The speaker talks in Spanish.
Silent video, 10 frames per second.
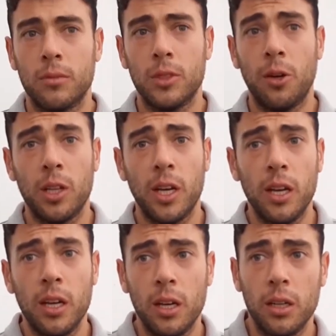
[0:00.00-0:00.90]
La
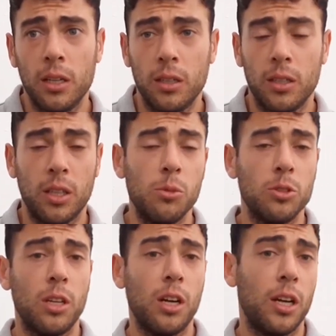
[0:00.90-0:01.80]
verdad, estamos
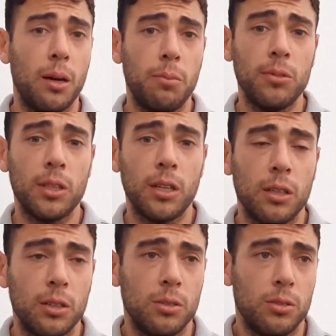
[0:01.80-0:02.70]
cerca de la punta.